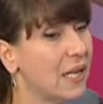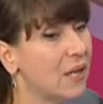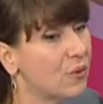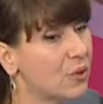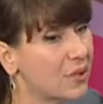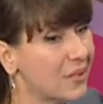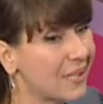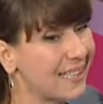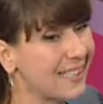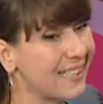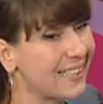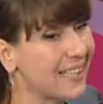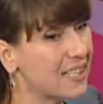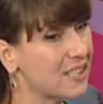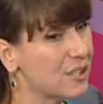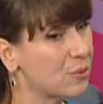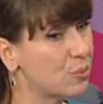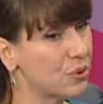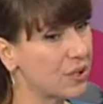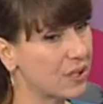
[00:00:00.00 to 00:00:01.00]
Вот как,
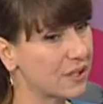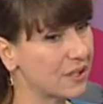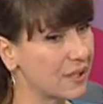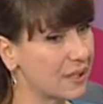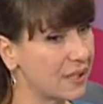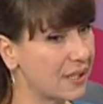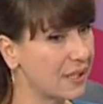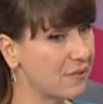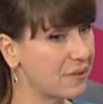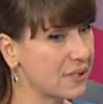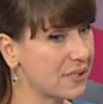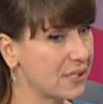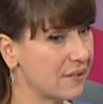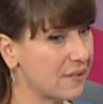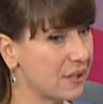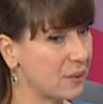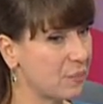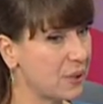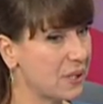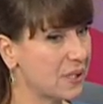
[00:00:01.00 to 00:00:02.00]
как депутат, какие вы
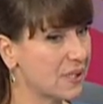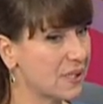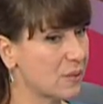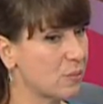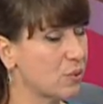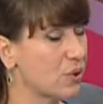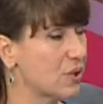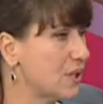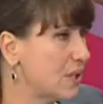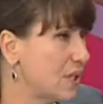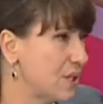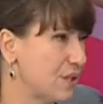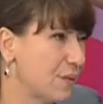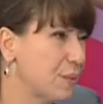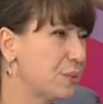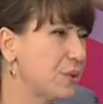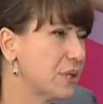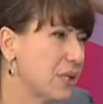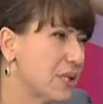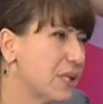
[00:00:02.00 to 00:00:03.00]
ставили перед собой задачи?
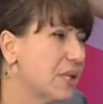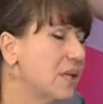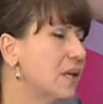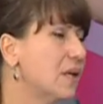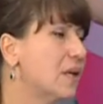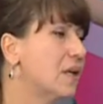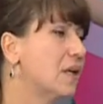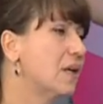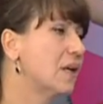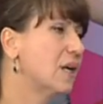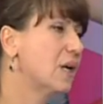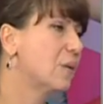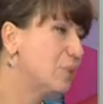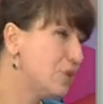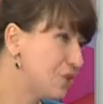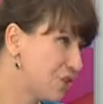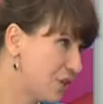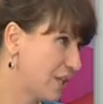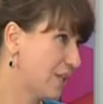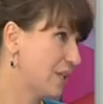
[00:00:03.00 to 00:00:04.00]
Вообще, какие
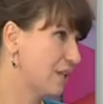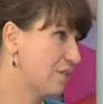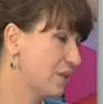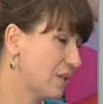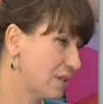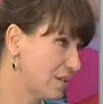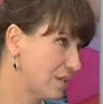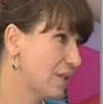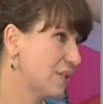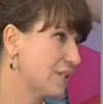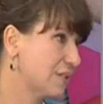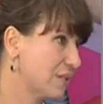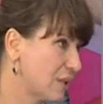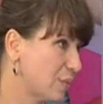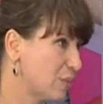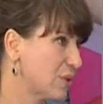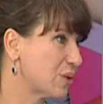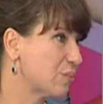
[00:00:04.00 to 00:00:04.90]
обещания вы давали своим